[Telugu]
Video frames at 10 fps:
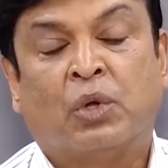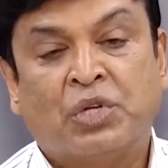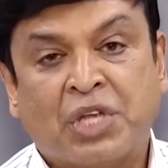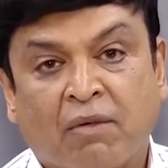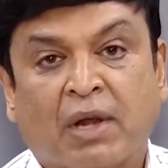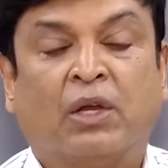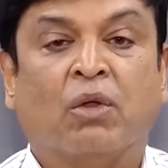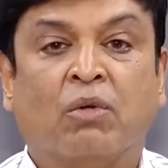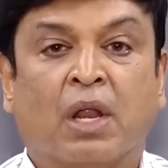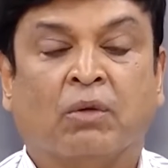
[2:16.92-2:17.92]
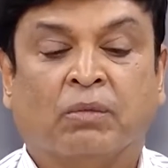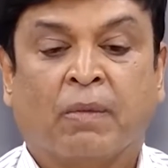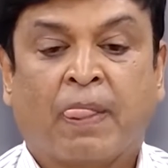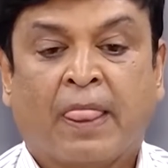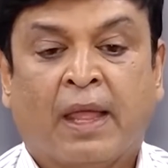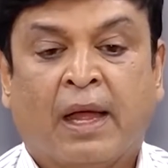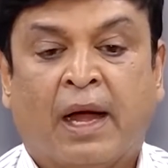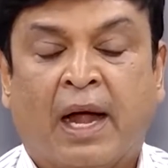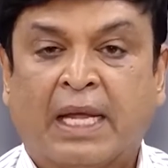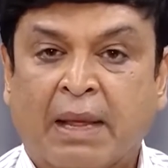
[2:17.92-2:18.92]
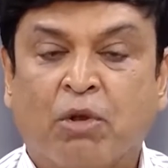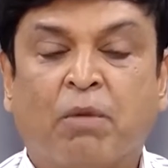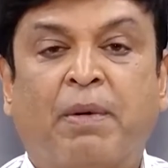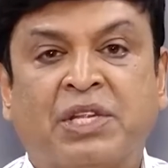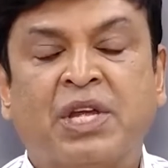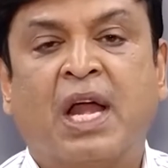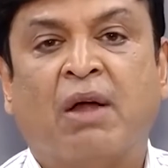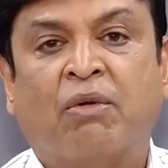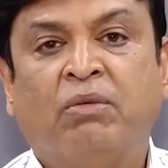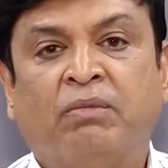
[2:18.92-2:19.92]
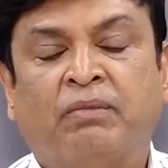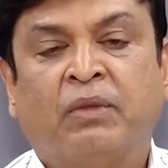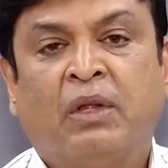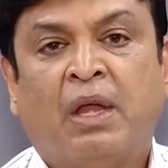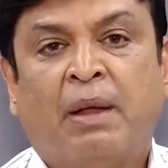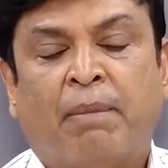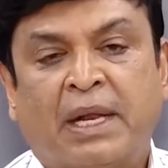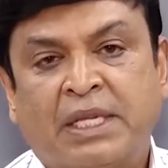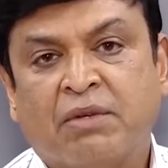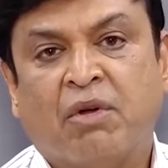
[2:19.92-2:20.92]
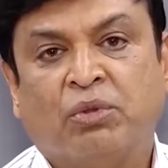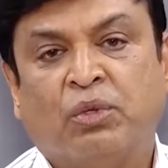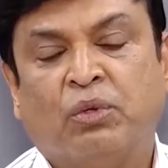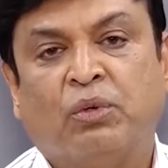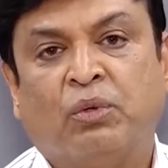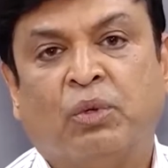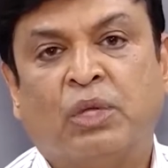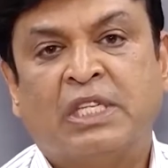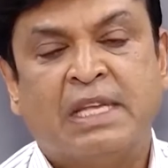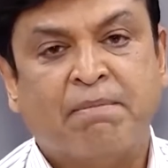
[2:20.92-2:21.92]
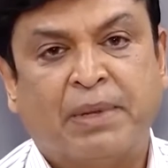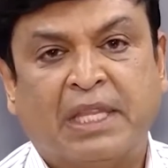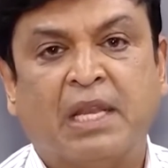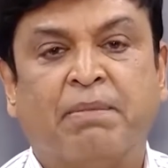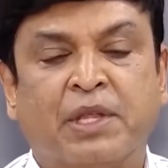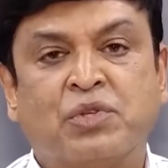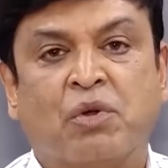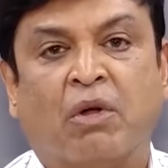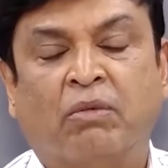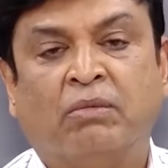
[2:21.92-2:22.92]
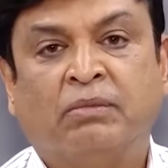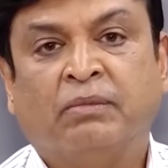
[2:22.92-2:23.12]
సోషల్ వర్క్లో ఉన్నాను ఆ టైంలో పరిచయం కావడం పరిచయం అవుతూ సింపతిని పెంచుకోవడం